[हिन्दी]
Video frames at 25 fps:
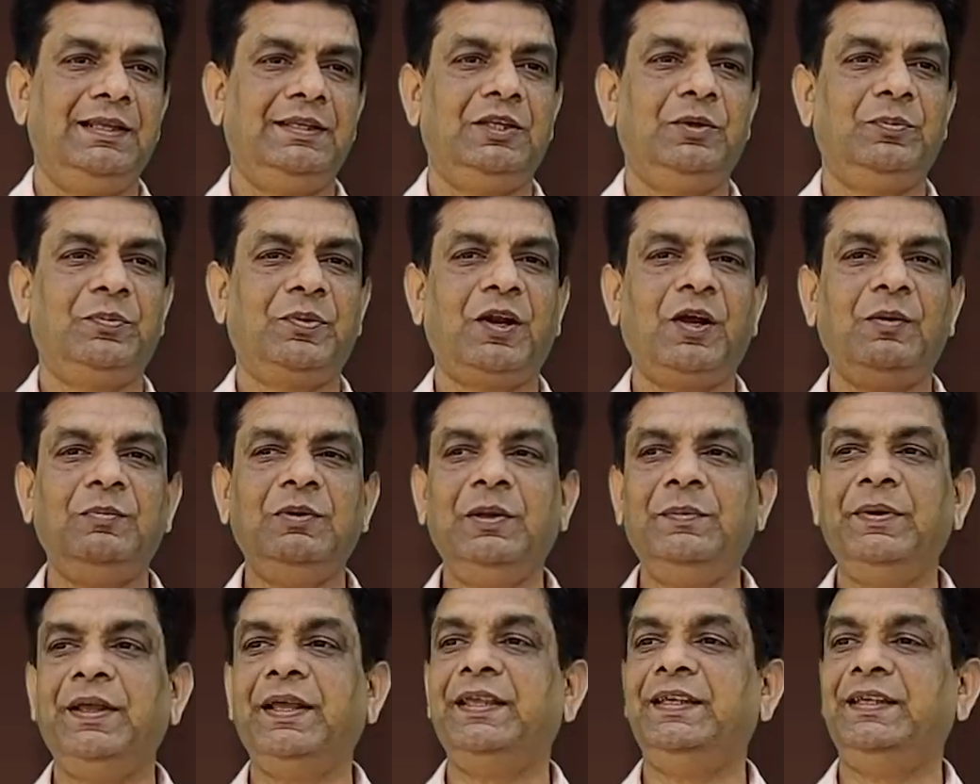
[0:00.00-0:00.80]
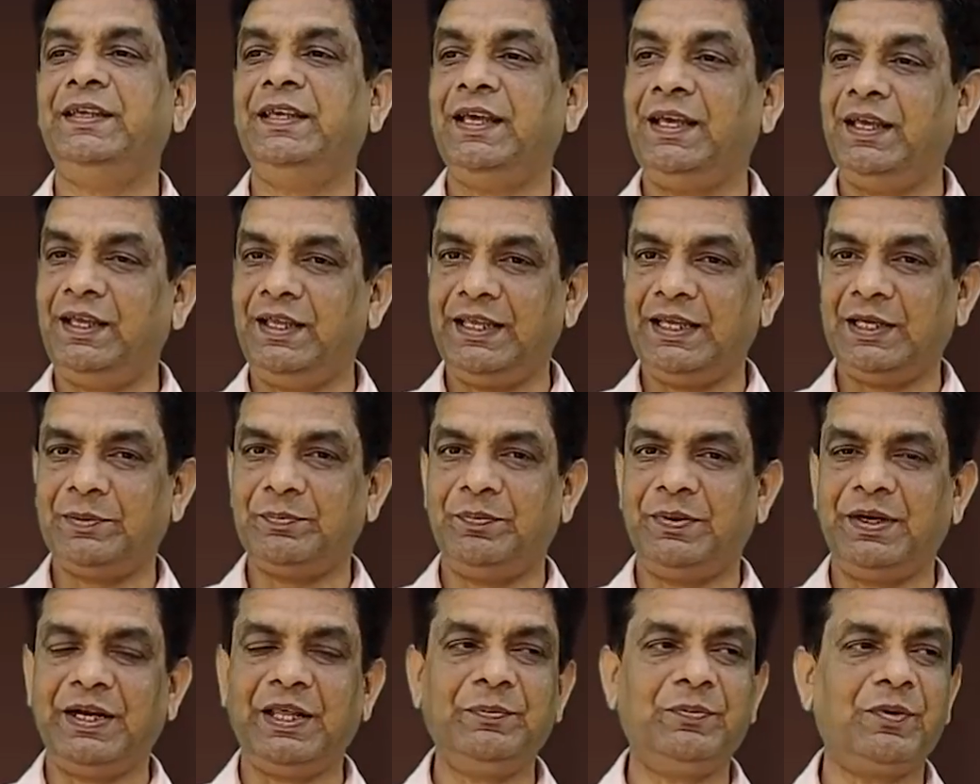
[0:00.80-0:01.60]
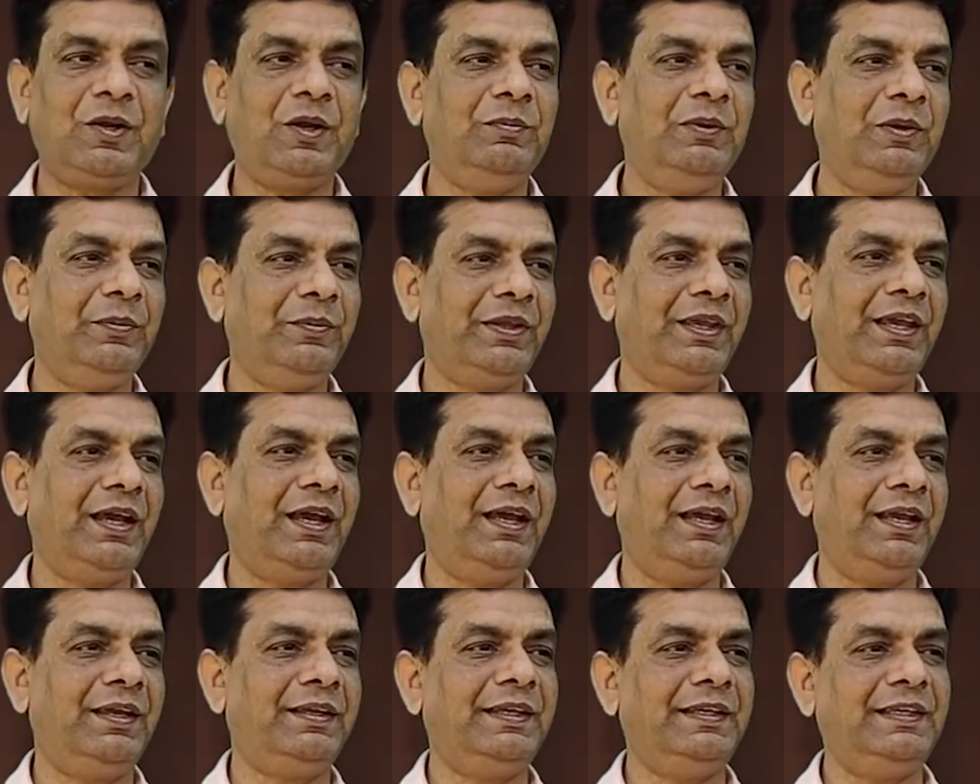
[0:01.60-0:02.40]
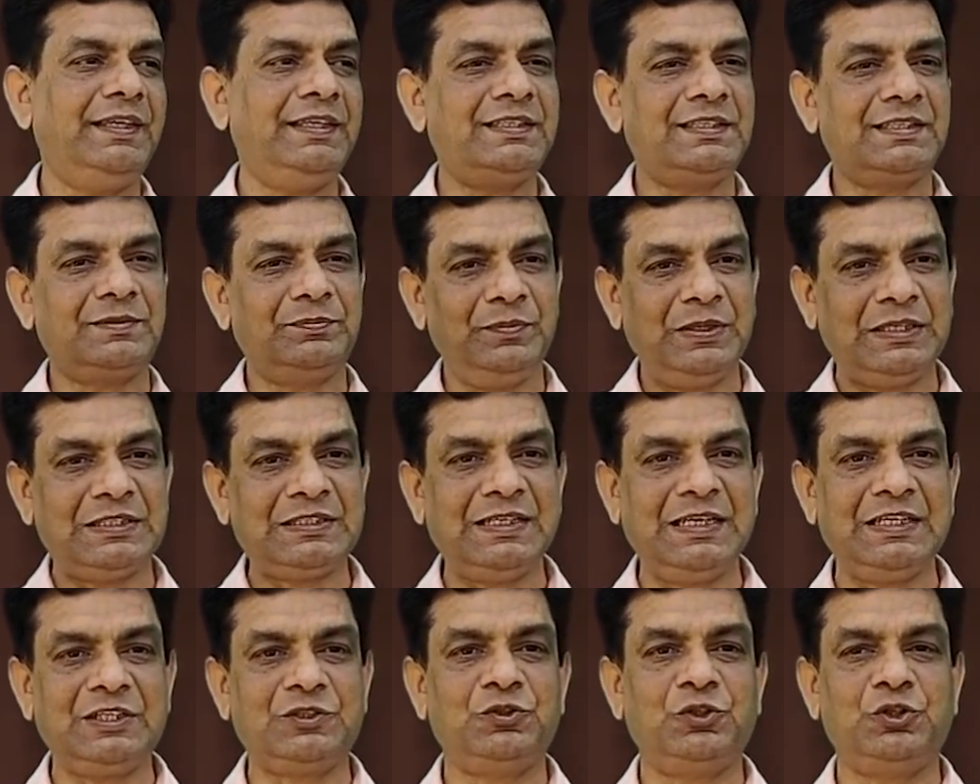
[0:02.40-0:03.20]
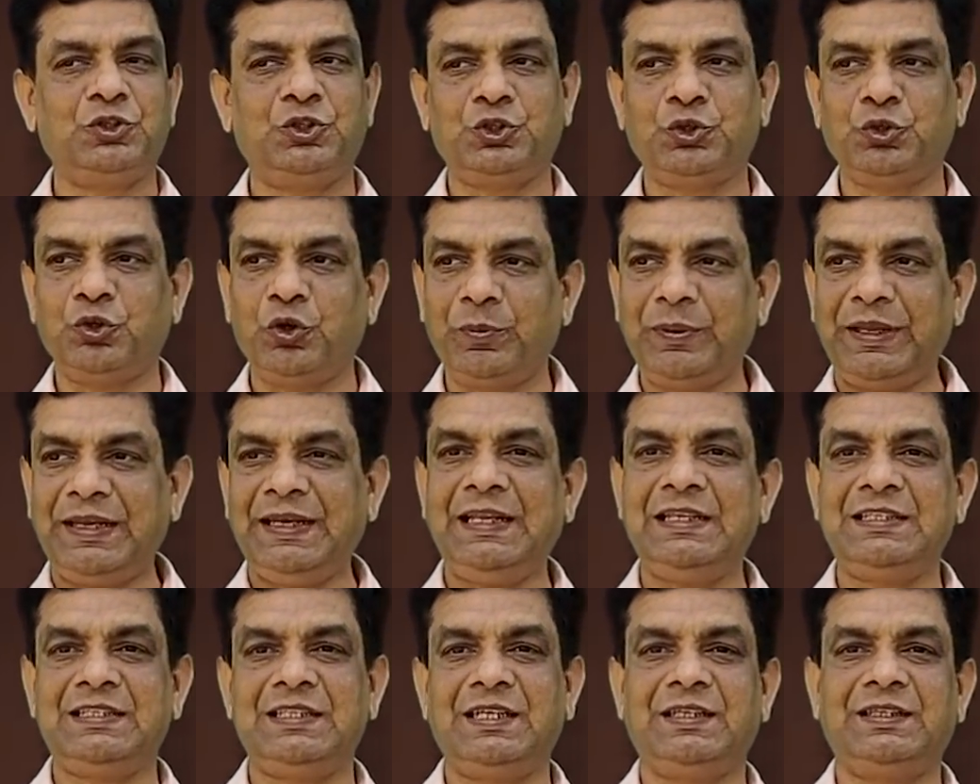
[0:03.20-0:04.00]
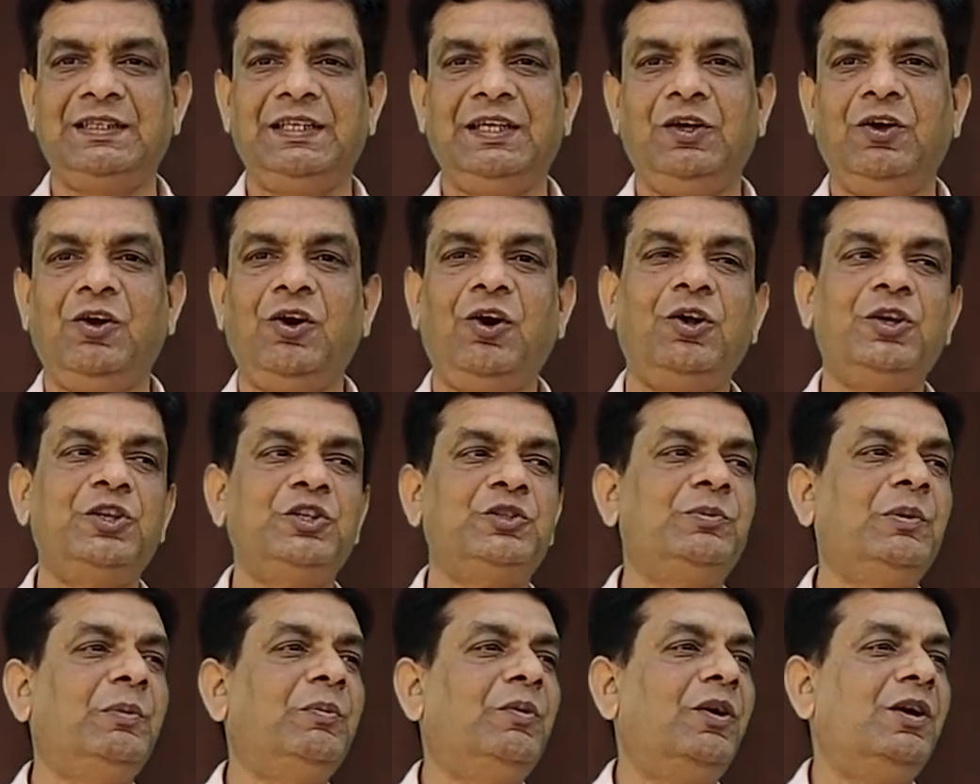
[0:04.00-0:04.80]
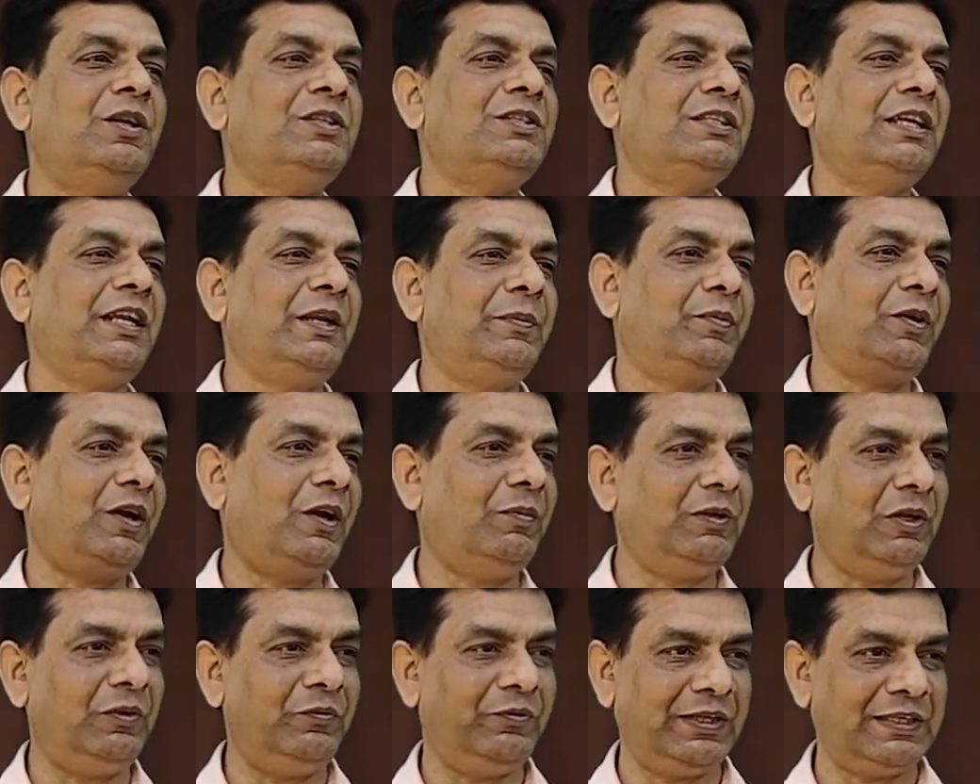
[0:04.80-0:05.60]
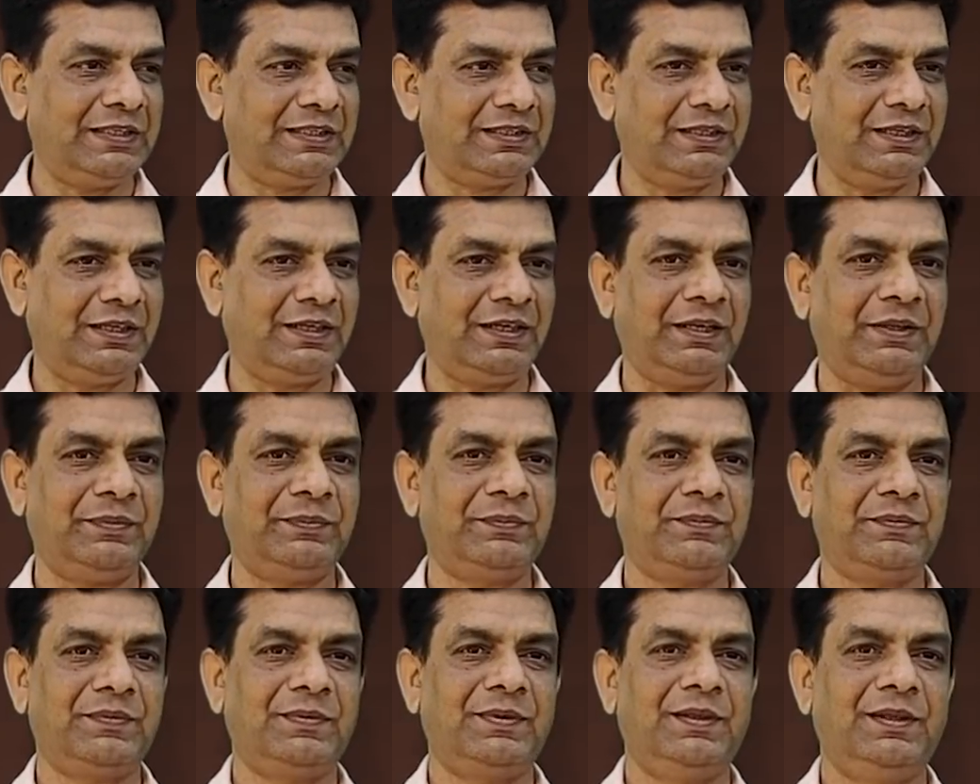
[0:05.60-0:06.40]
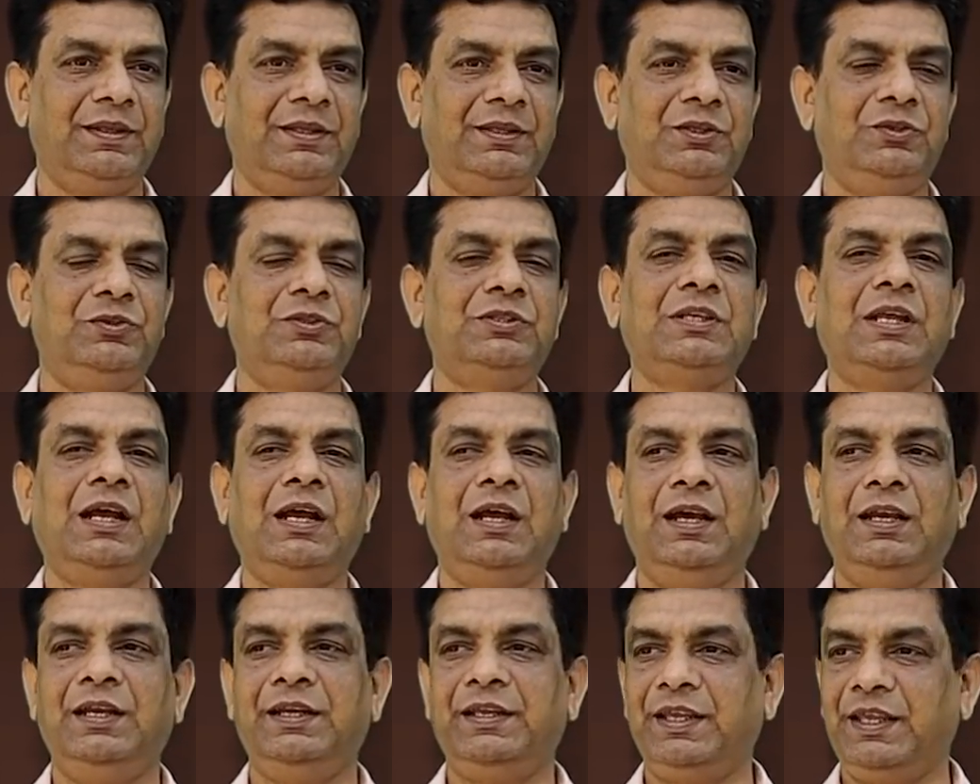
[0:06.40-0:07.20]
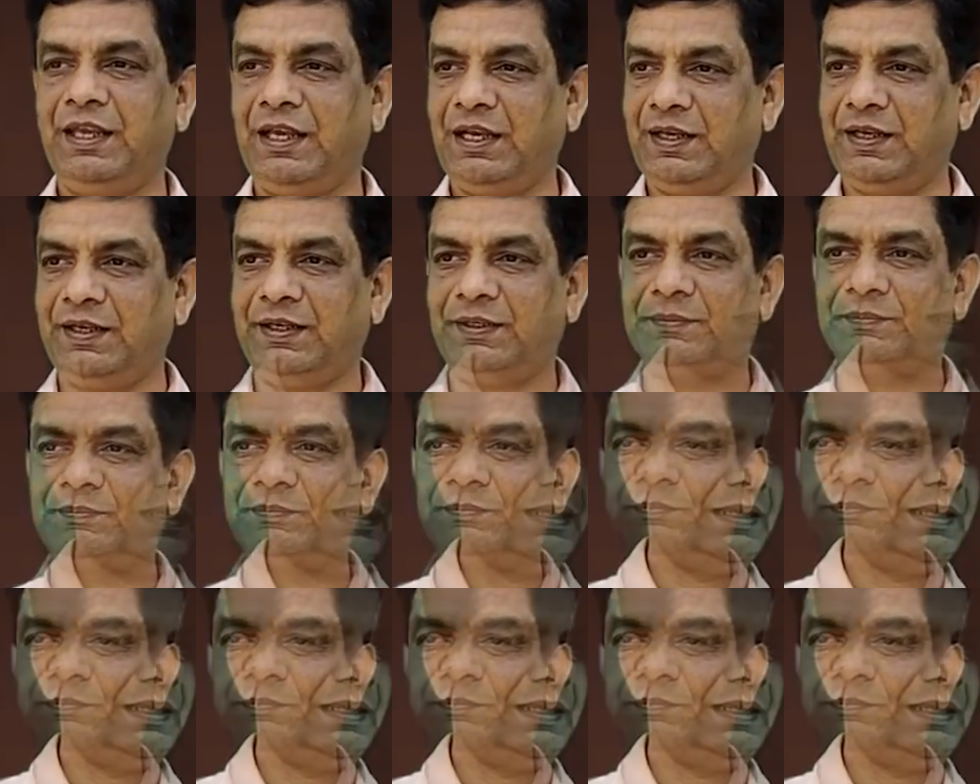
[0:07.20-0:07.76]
तो प्रॉब्लम है कि ये एक बड़ी प्रॉब्लम क्या है कि इस बिजनेस को छोड़ भी नहीं सकते और इसमें बहुत सारी प्रॉब्लम फेस कर रहे हैं तो इसका हल क्या है